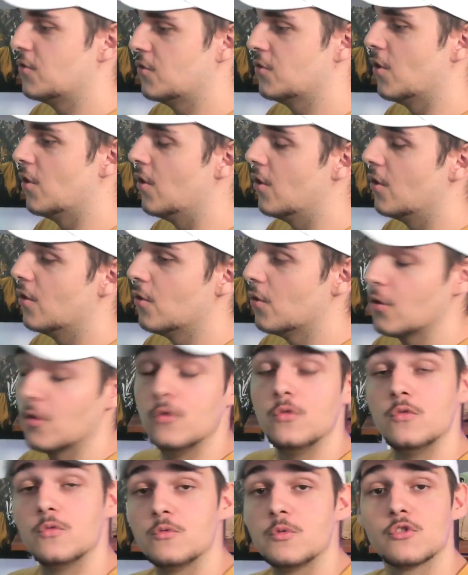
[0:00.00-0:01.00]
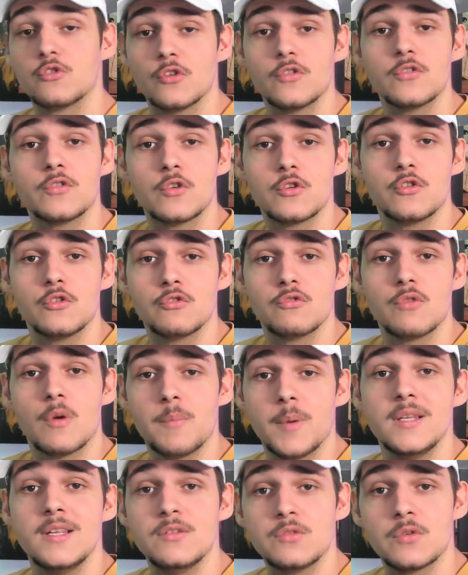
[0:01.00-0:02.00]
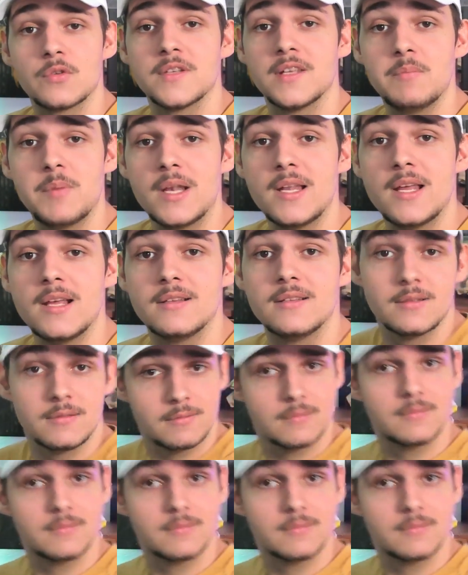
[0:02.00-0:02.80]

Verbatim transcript: euh, une bonne chose que je ne sois pas né sur cette planète.